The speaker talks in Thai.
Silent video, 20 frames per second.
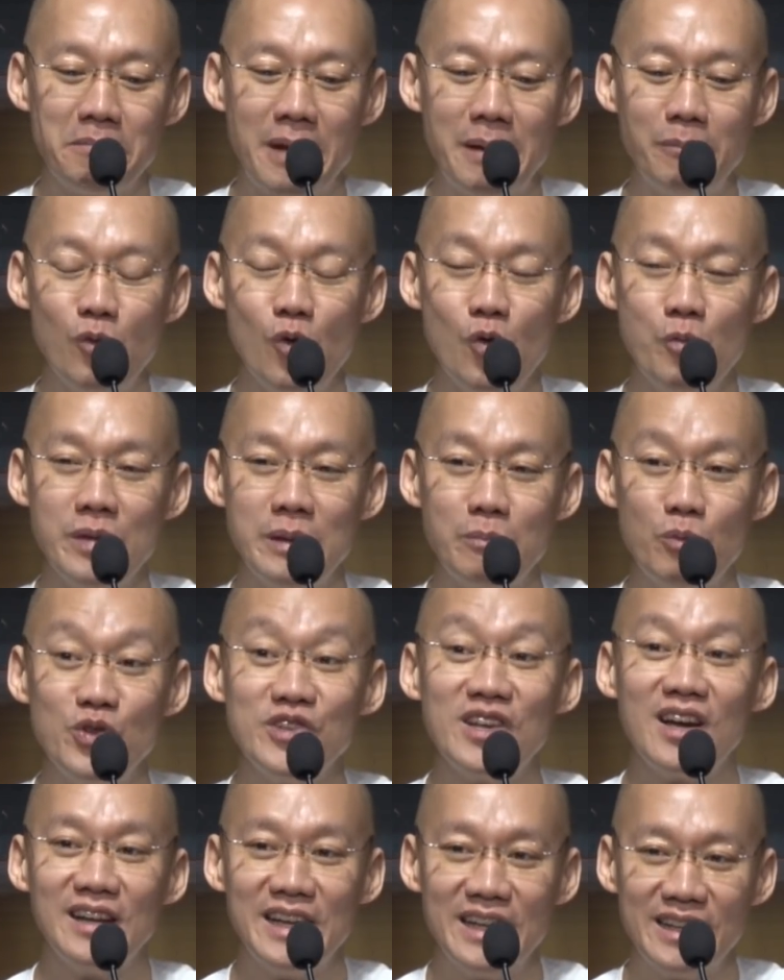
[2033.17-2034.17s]
เป็นผู้มี
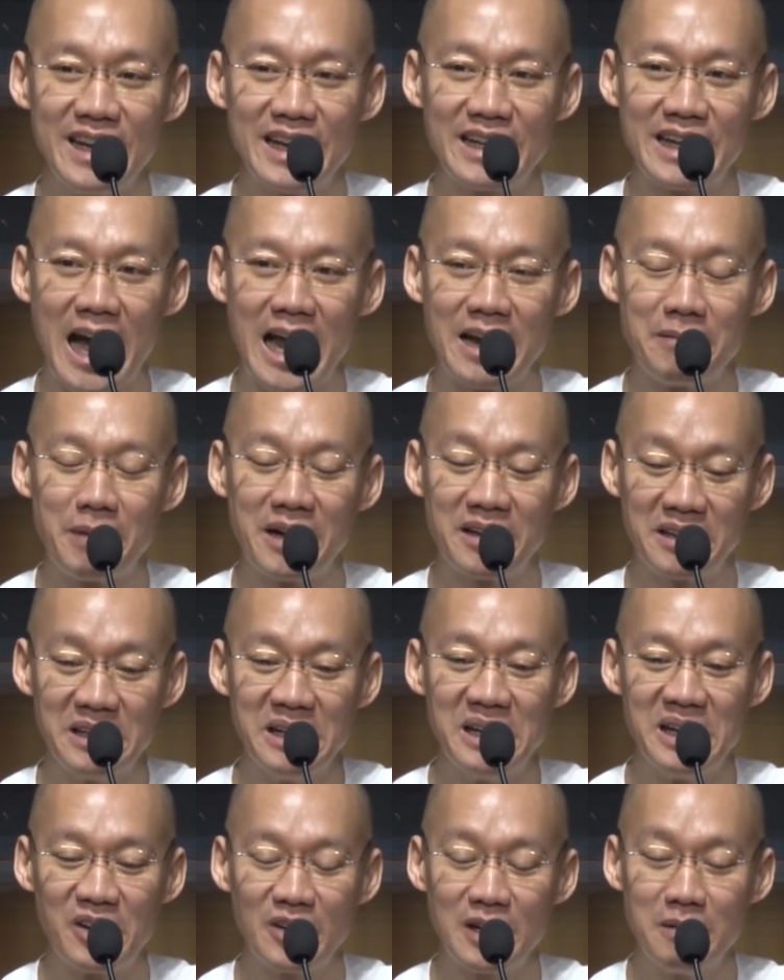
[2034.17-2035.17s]
บุญญาลิศในการมา
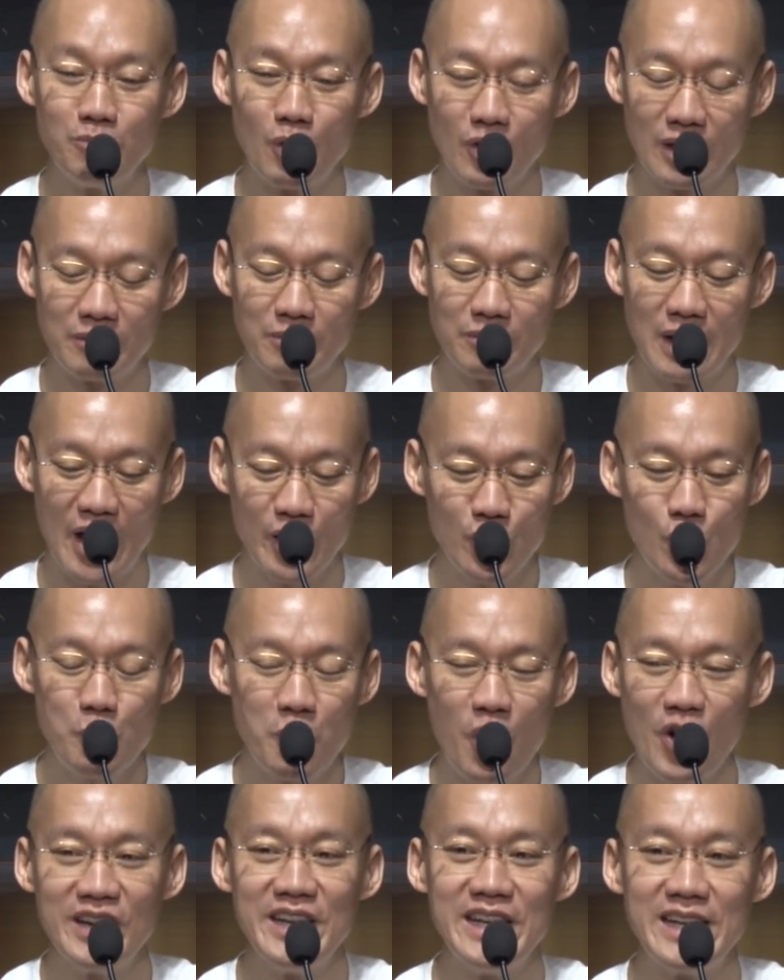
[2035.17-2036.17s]
เกิดแล้วก็หมดอายุ
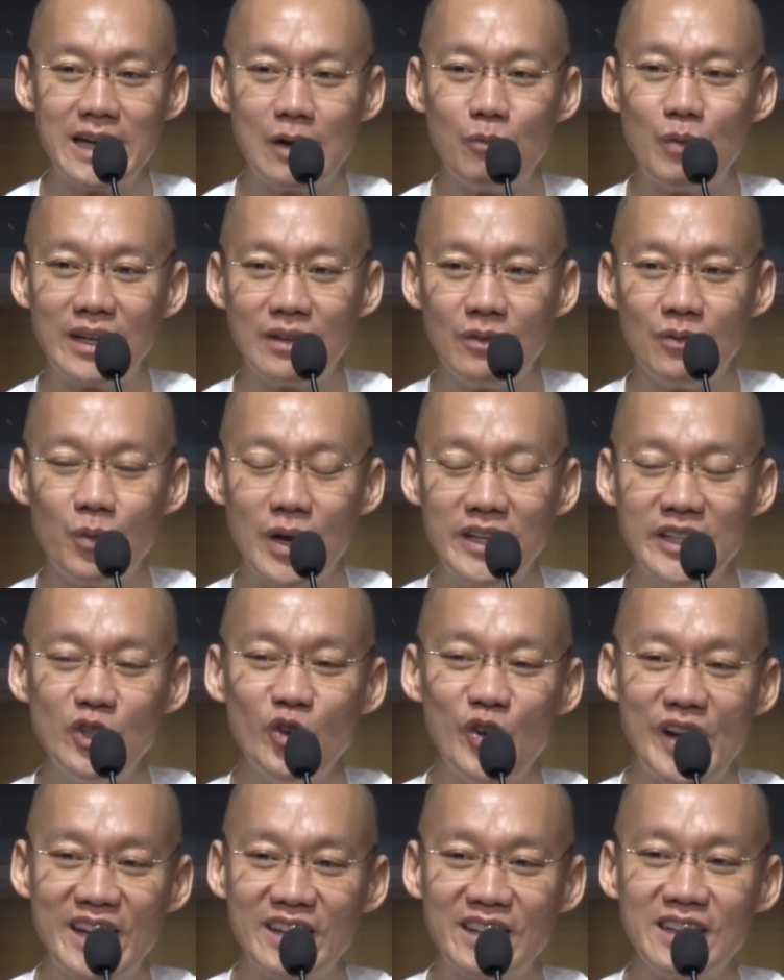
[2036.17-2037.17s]
พอดีกับวันวัน
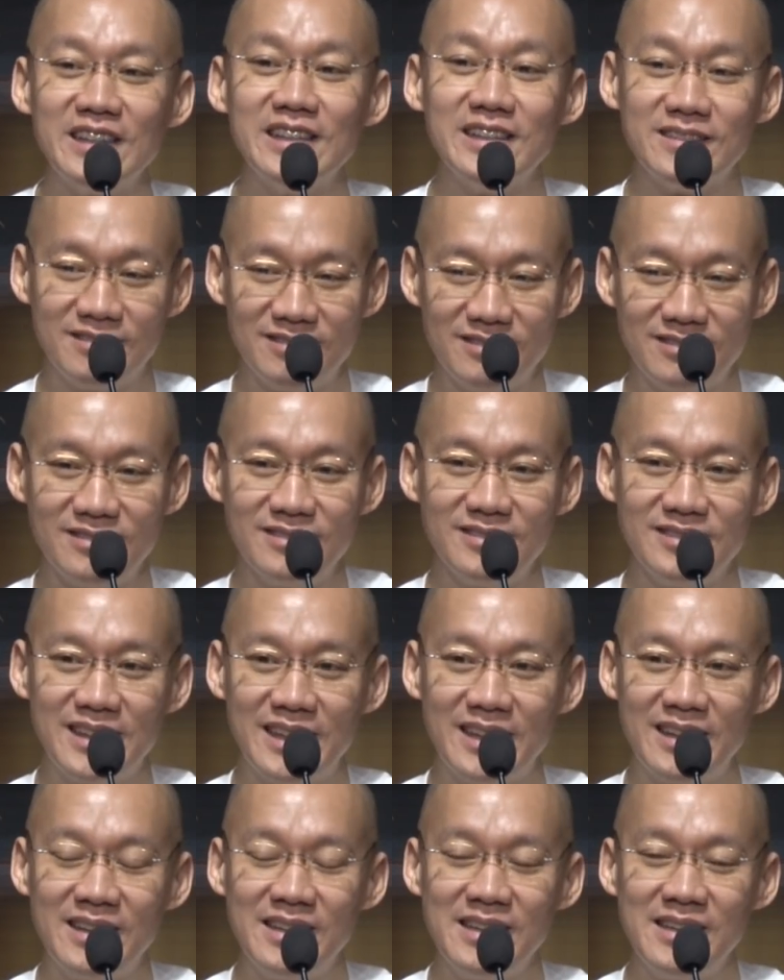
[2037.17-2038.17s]
ที่ตัวเองเกิด
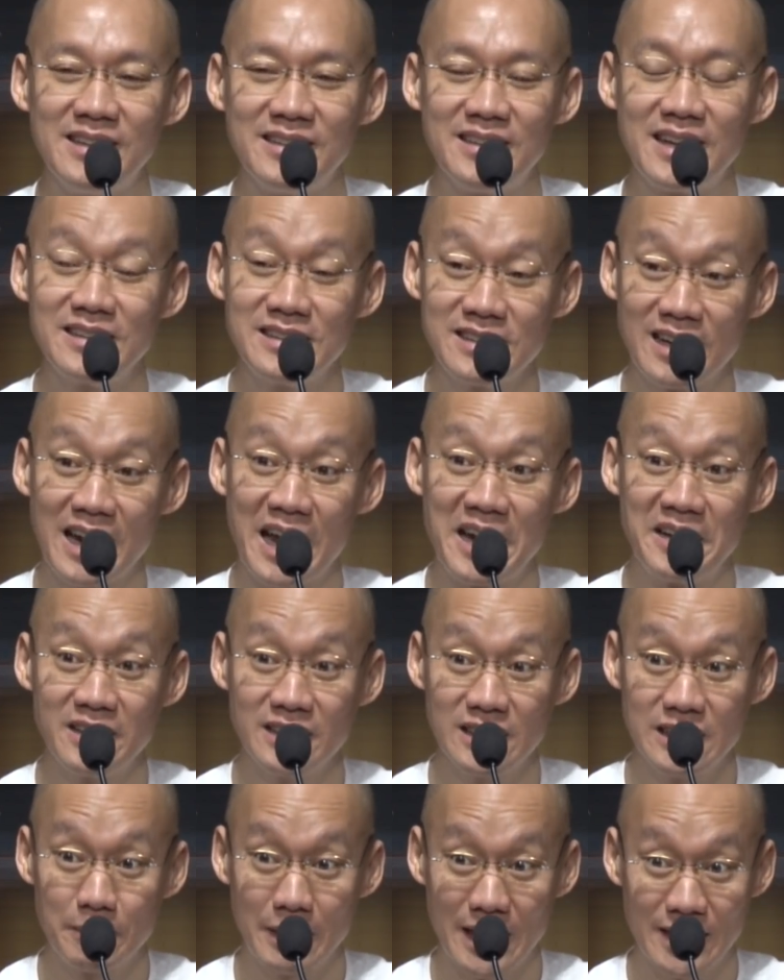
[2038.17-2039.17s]
นะนั่นคือใคร
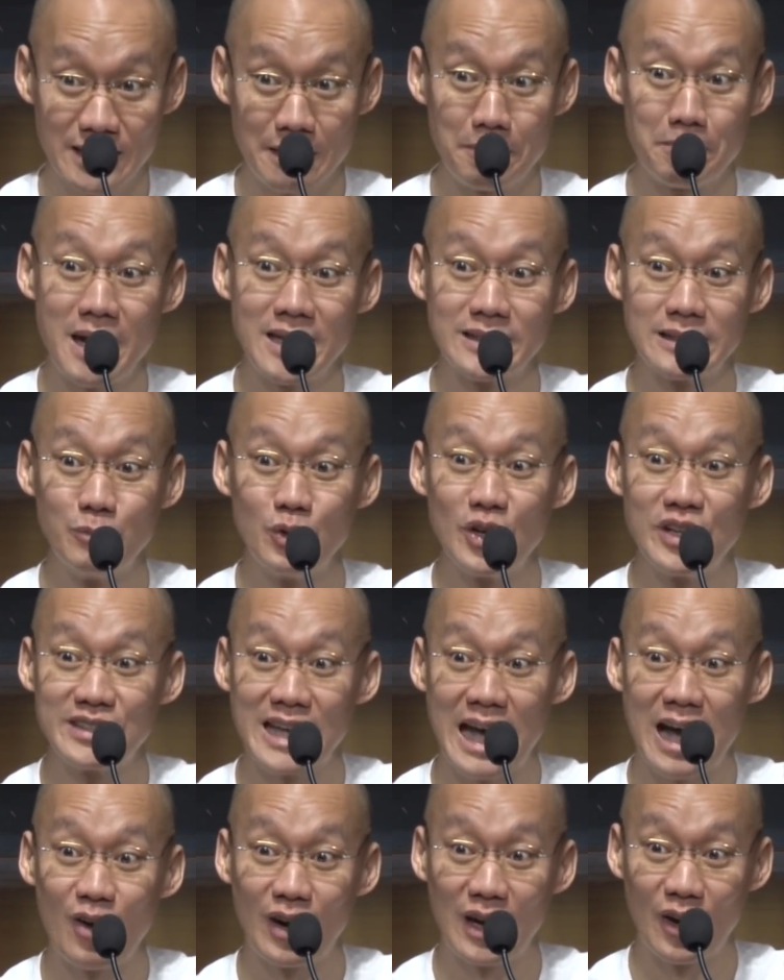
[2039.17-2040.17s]
นั่นคือพระสัมมาสัมพุทธ
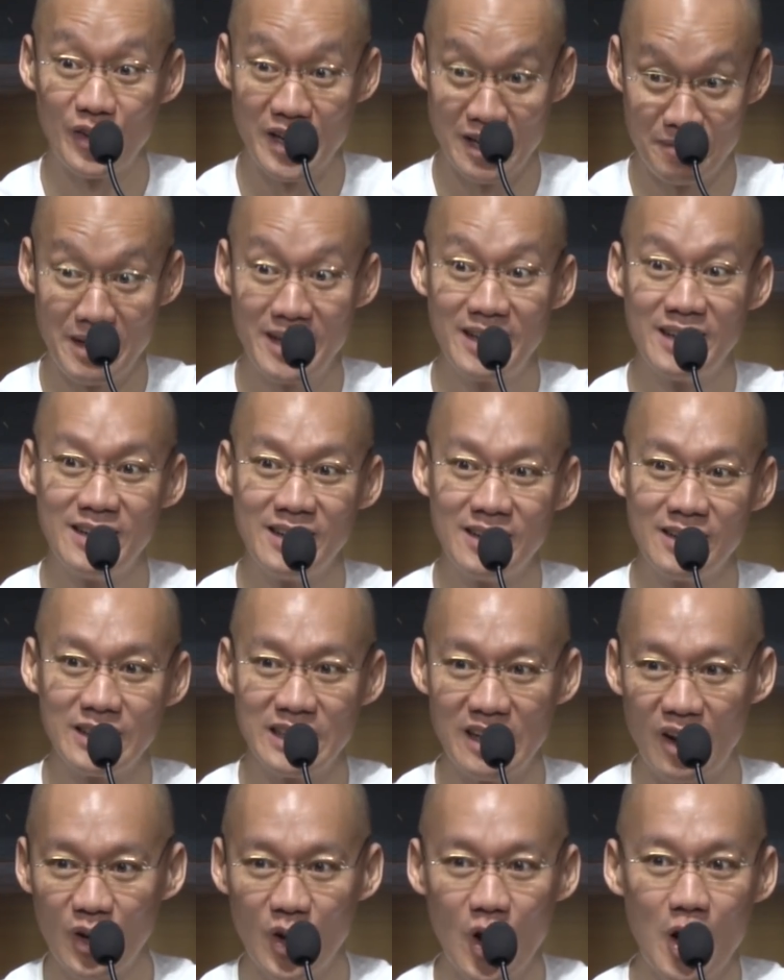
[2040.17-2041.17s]
เจ้าเราเห็นไหม
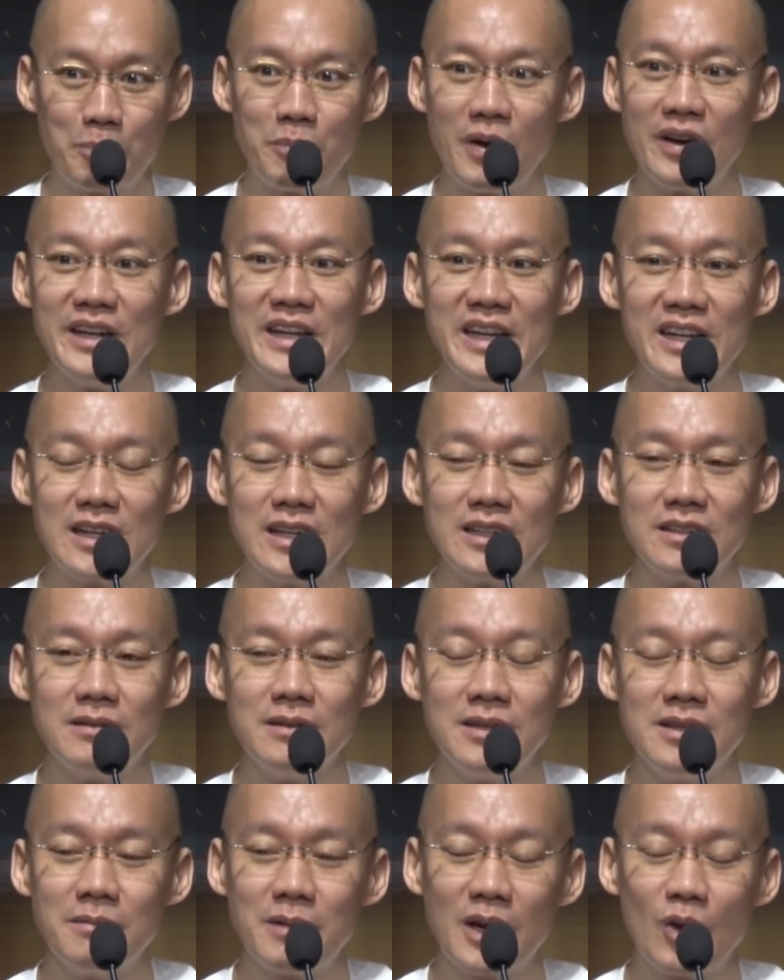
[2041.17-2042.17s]
ถึงรอบพอดีก็
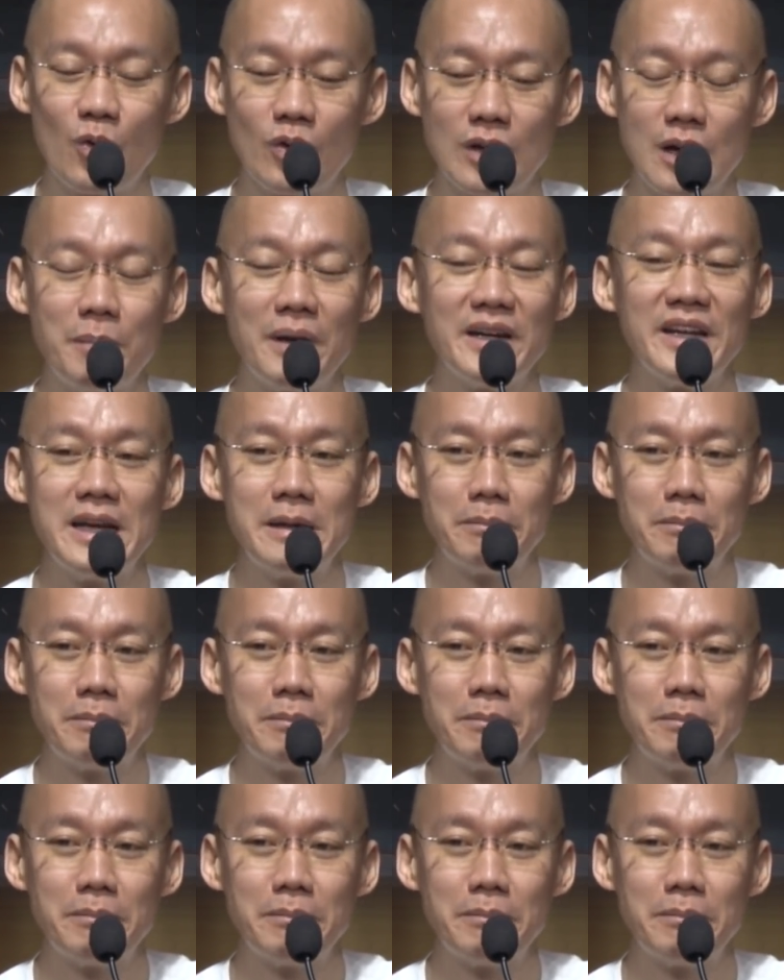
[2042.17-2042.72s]
พระองค์ก็ป